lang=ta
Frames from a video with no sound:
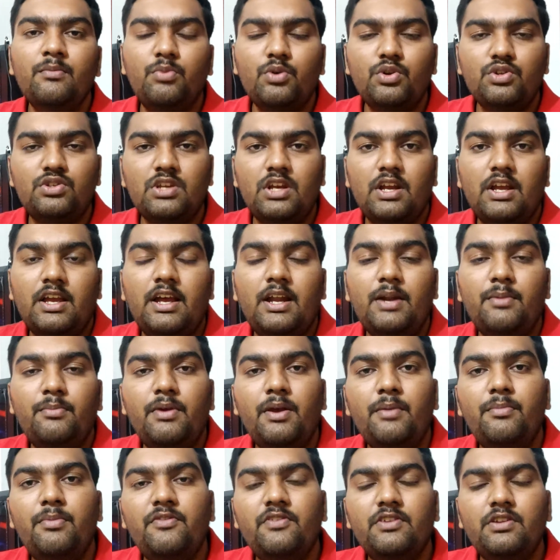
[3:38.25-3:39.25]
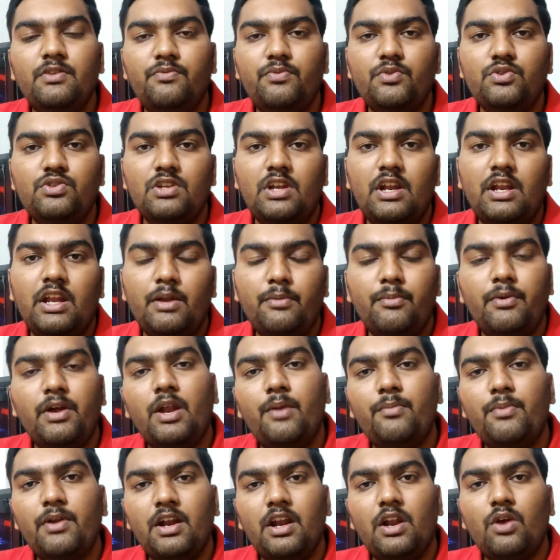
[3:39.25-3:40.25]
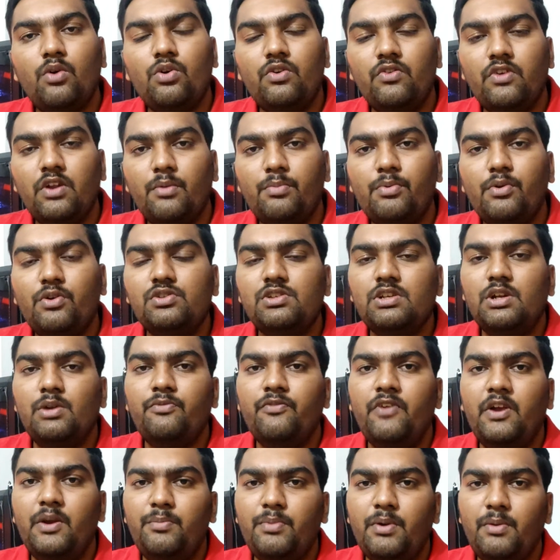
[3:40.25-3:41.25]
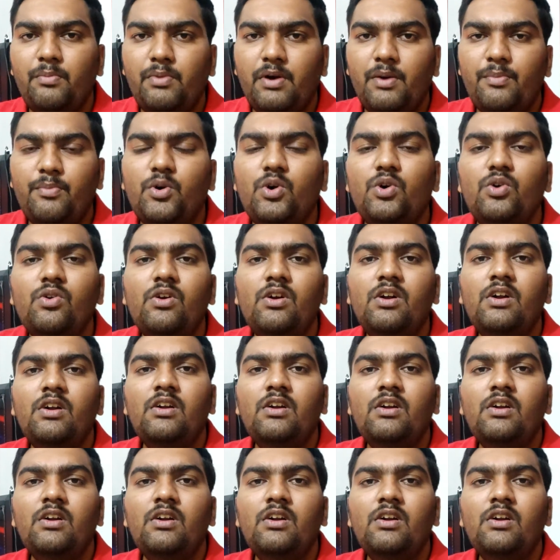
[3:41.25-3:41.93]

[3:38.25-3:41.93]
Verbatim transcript: பிடிச்சிருக்கு அண்ட் மேபி வந்து ஃபியூச்சரில் என்ன மாதிரி அப்டேட்லாம் கொண்டு வர போகிறாங்க சொல்லி வெயிட் பண்ணி பார்ப்போம்